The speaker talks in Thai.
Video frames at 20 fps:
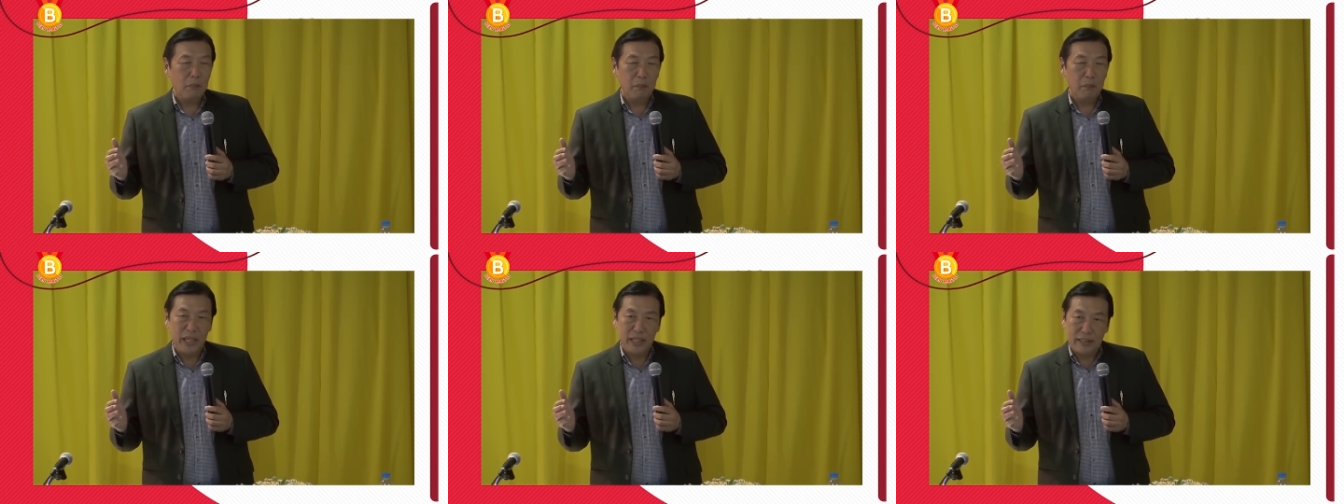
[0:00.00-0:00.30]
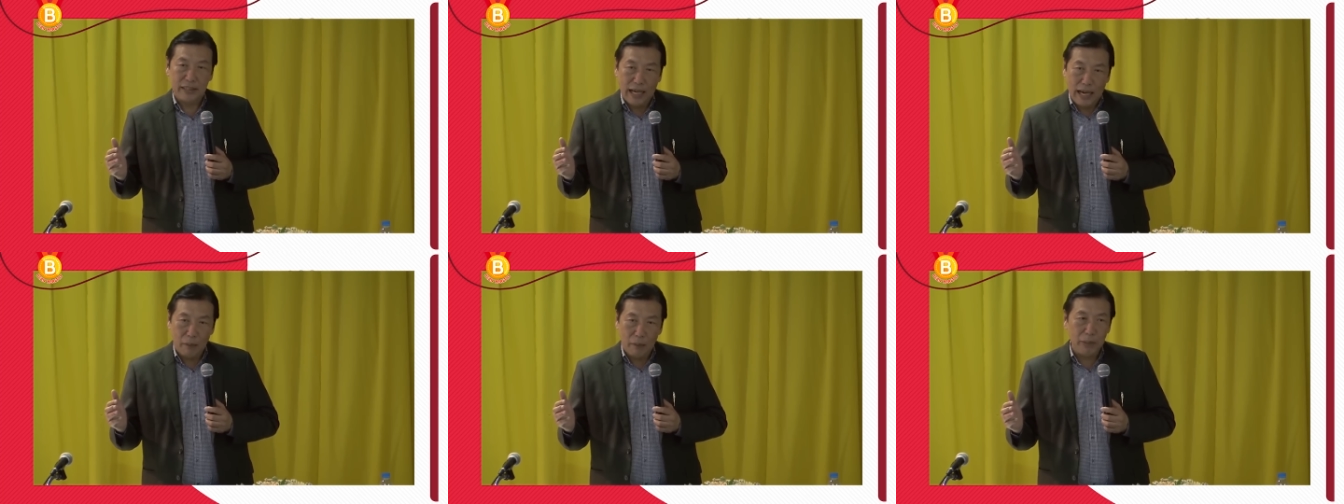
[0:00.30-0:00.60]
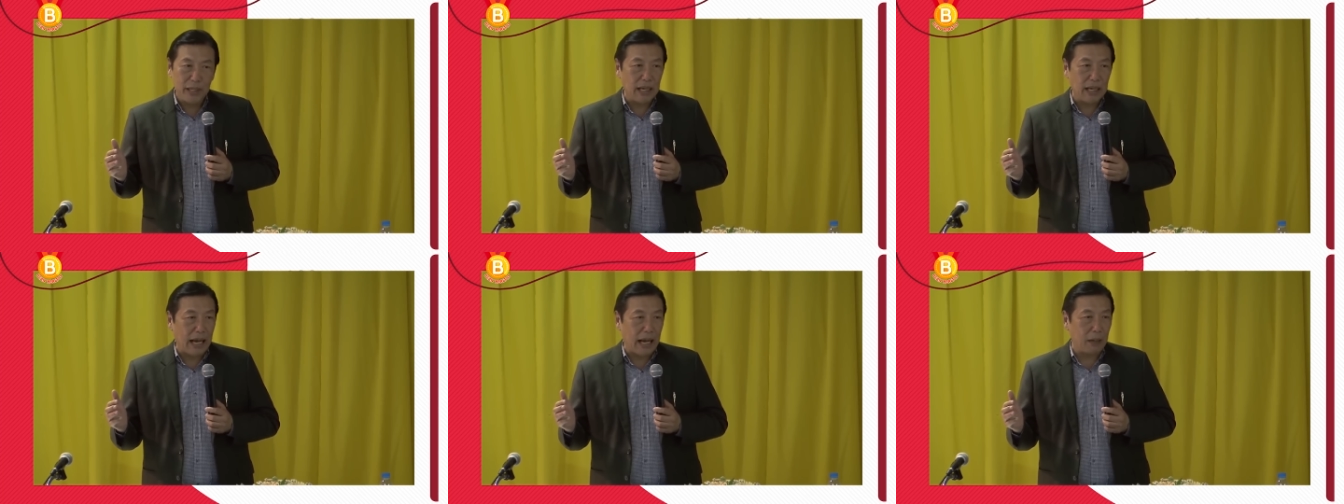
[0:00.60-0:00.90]
มิช้า
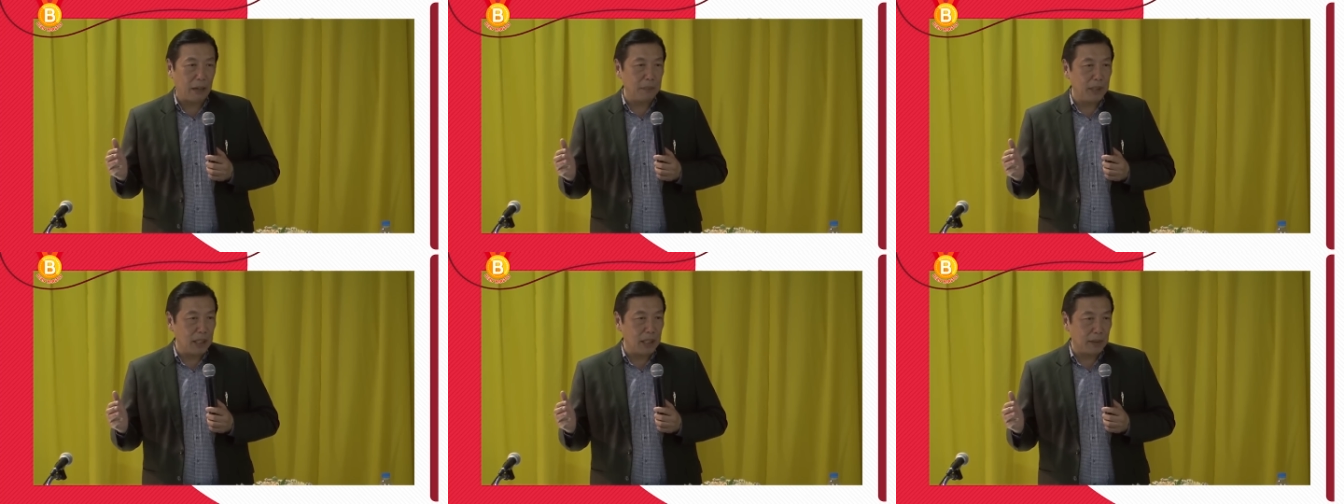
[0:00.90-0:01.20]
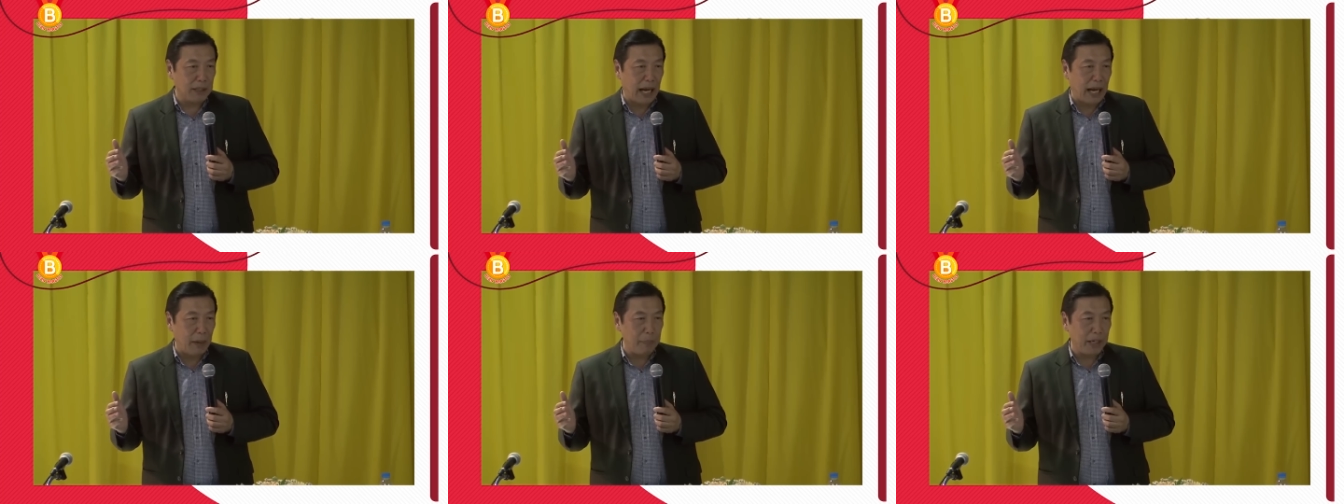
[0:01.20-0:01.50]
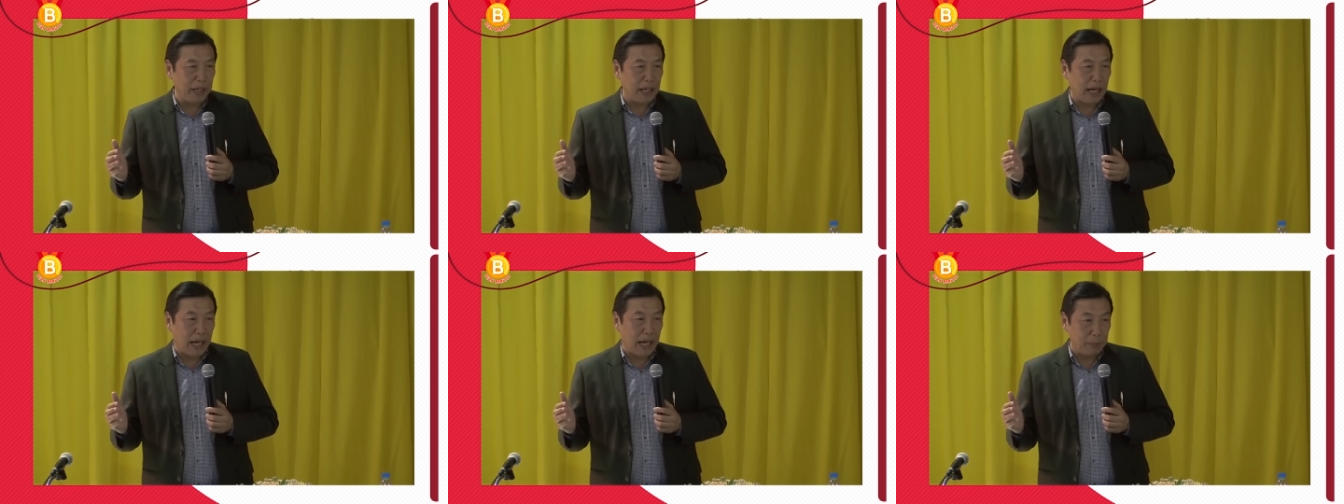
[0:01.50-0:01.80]
มินานมันจะกลายเป็
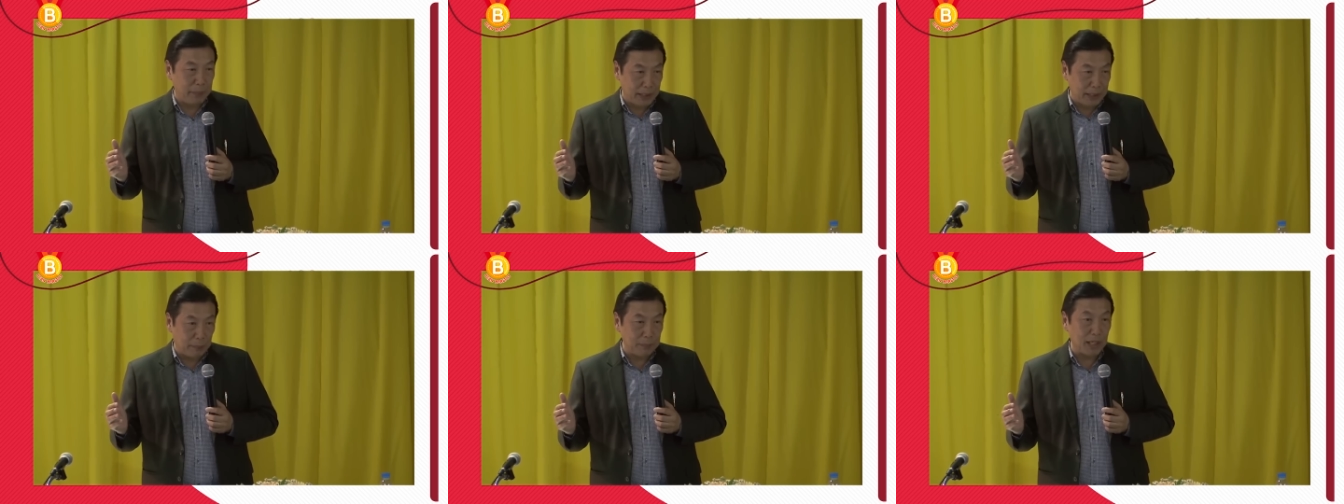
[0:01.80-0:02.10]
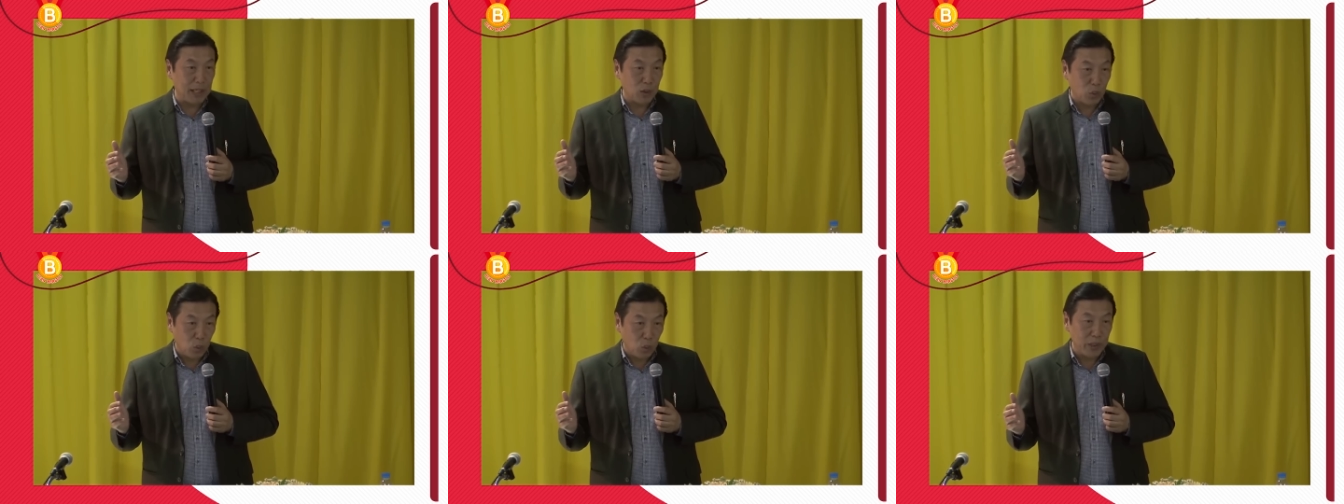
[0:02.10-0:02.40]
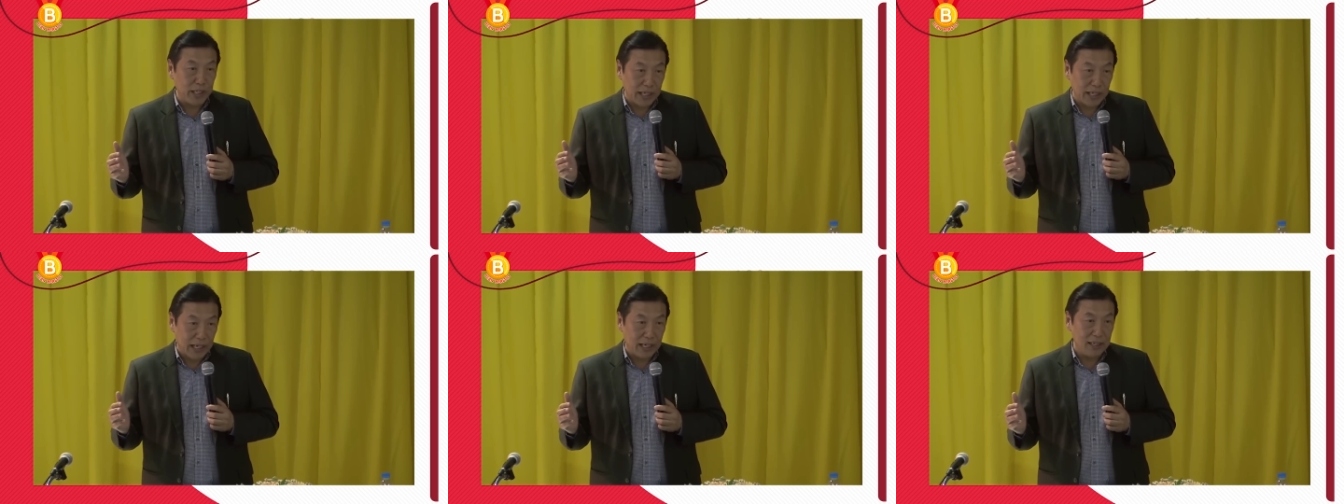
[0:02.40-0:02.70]
นอาหารประจำตระกูล
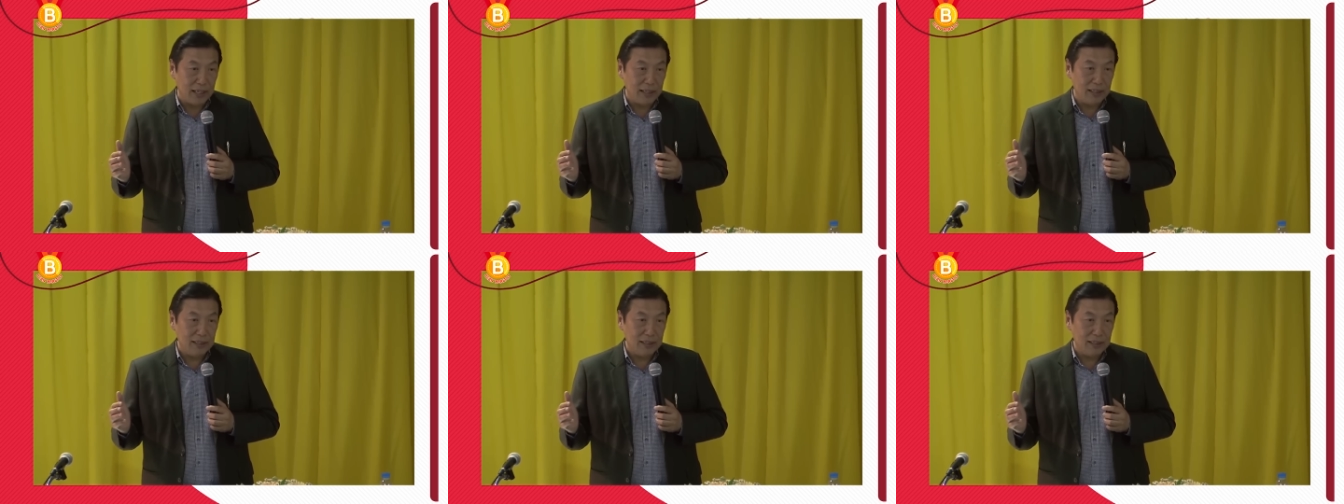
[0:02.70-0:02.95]
อีกแล้ว